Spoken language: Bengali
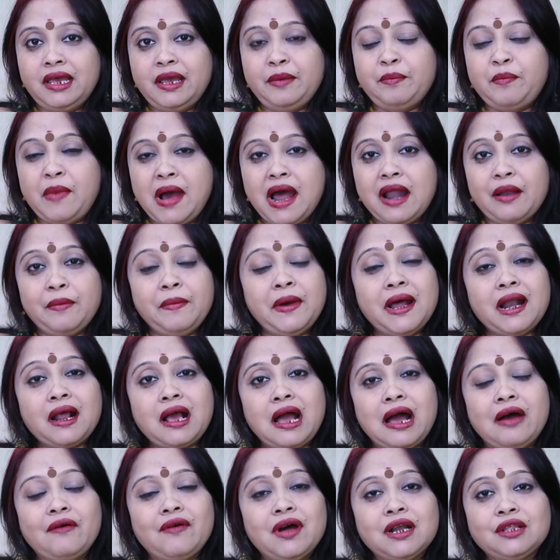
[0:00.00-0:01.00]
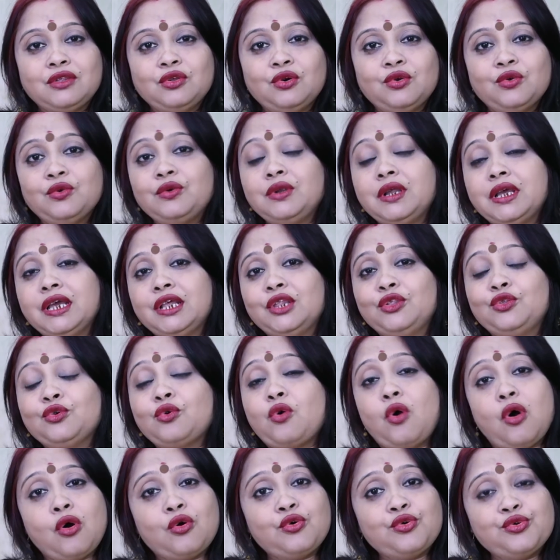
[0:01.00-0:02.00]
এই বারবার খাওয়ার দরুন কিন্তু
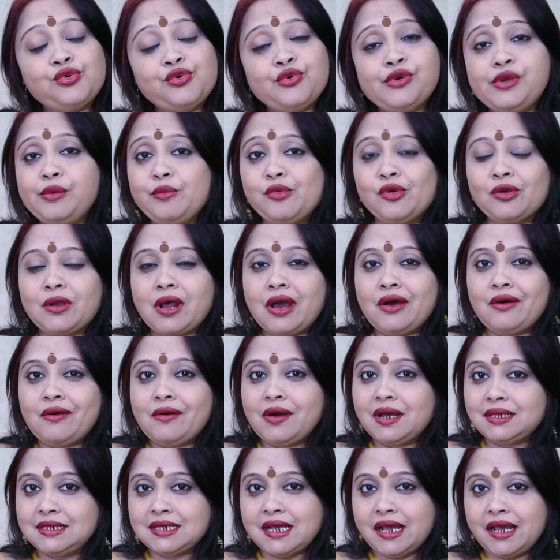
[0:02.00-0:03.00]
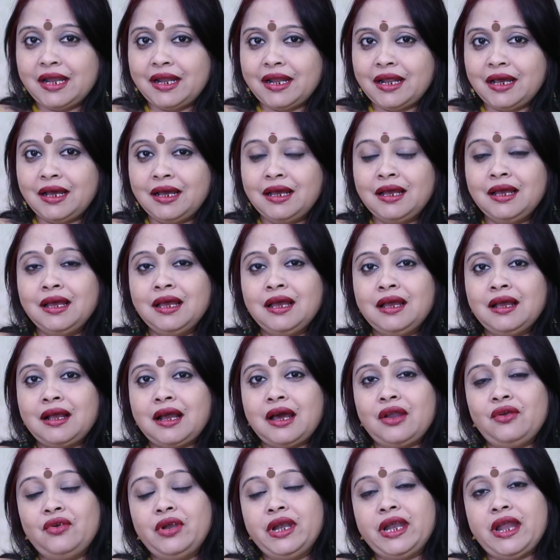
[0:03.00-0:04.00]
কখনোই মোটা হওয়া যায় না
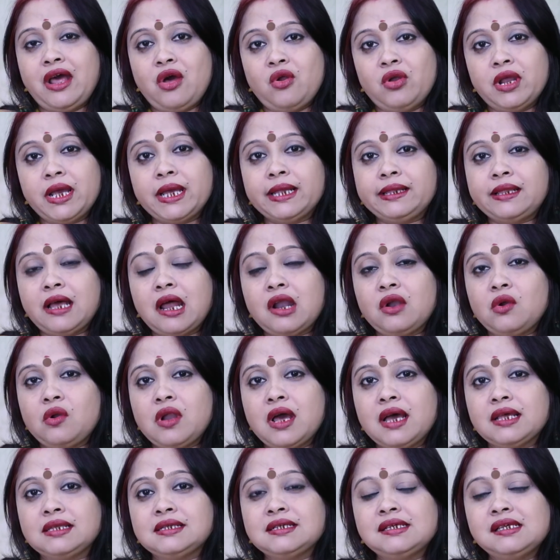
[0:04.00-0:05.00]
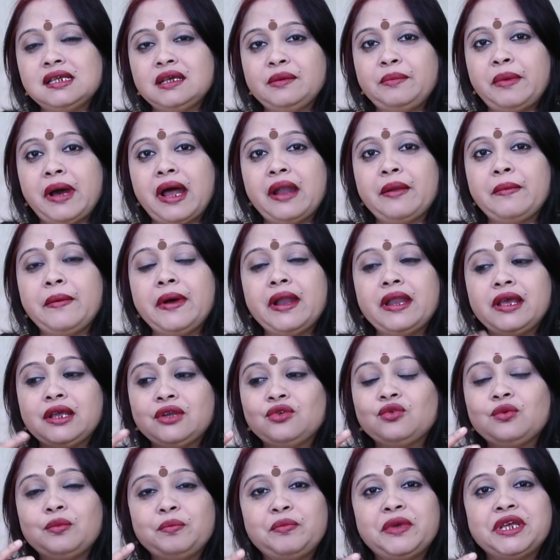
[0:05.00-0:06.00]
কারণ এটা অনেকের ধারণা আছে যে বারবার
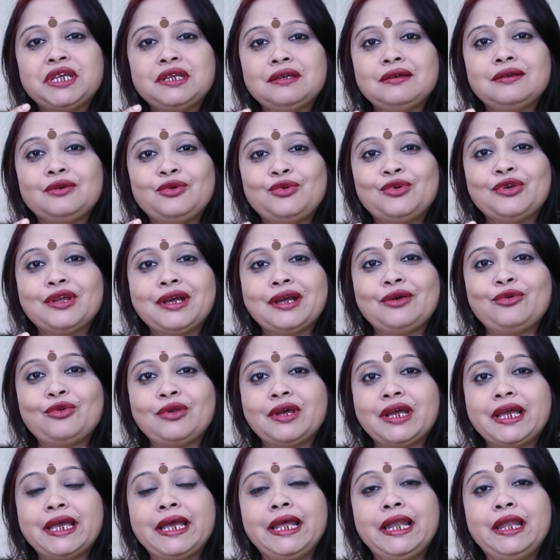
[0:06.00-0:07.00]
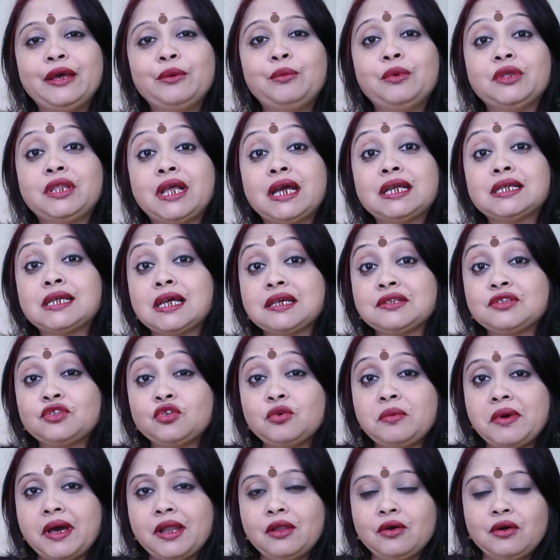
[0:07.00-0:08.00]
একটু বেশি করে করে খেলে বোধহয়
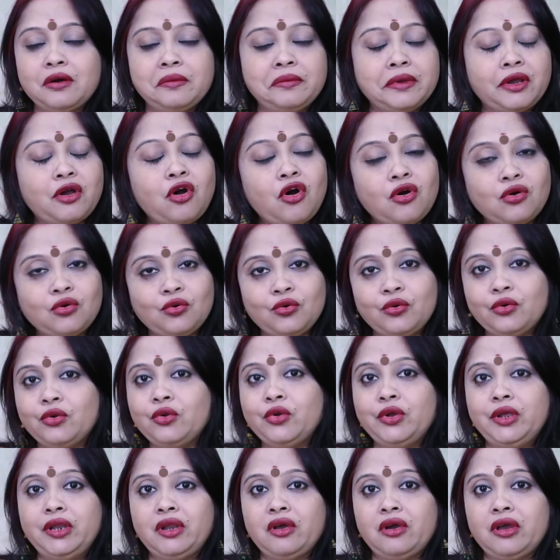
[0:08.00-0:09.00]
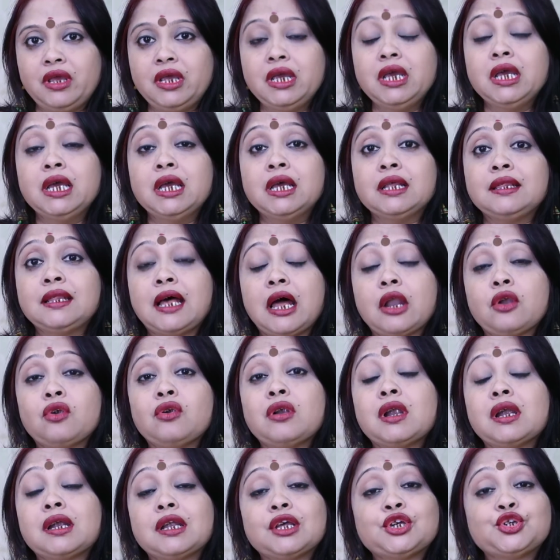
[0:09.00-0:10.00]
স্বাস্থ্য ভালো হবে কখনোই নয়
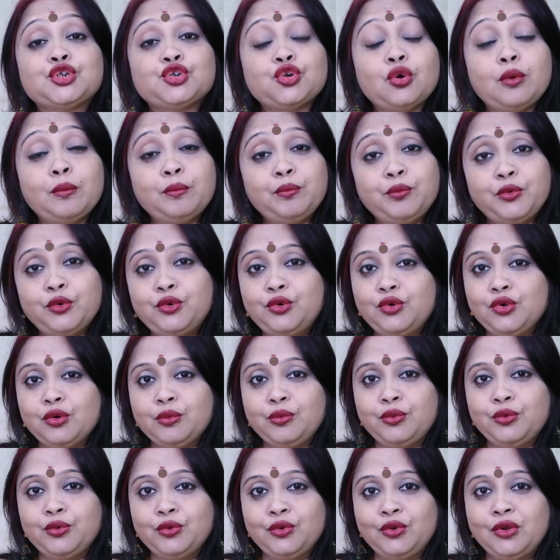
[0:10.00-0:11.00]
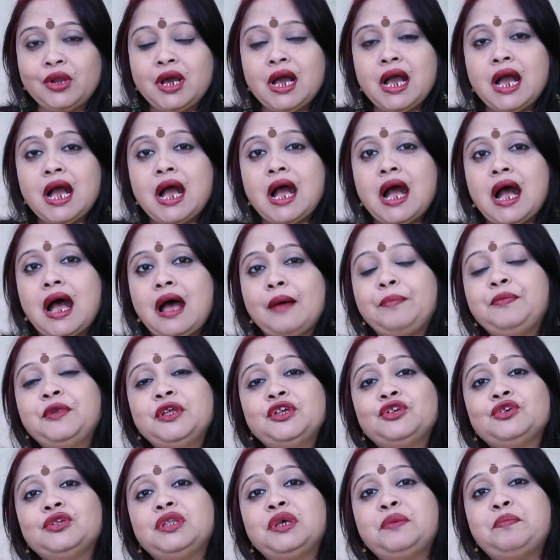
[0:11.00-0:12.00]
ধারণাটা সম্পূর্ণ ভুল আপনি
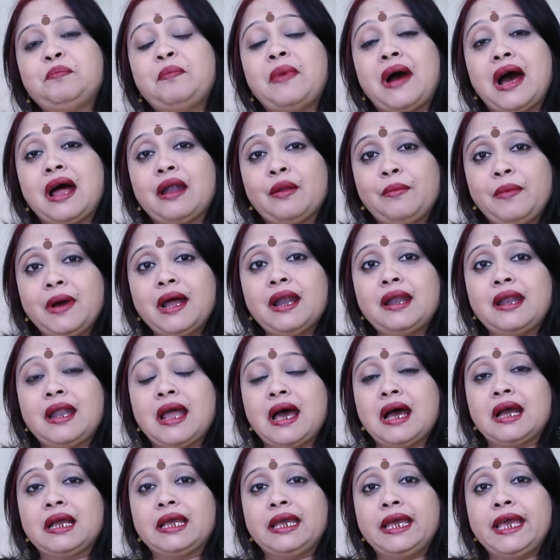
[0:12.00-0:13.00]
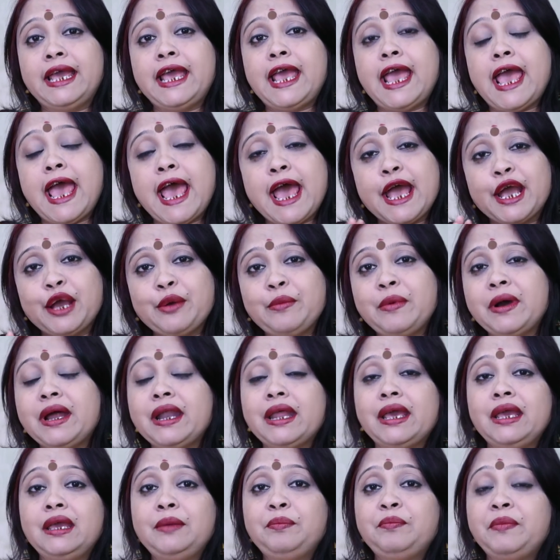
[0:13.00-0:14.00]
যদি বারবার না খেয়ে
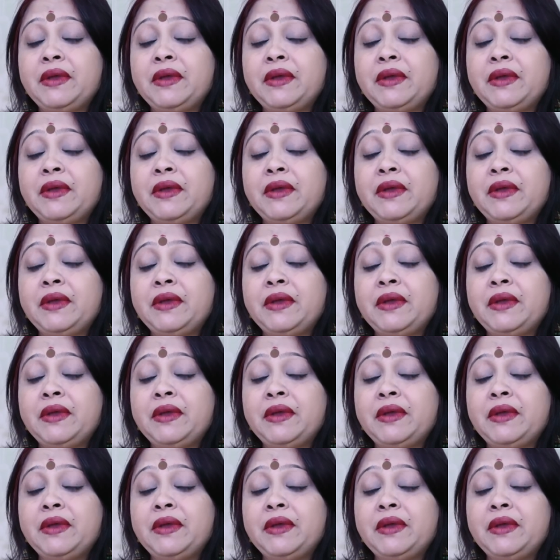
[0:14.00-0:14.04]
একবারেই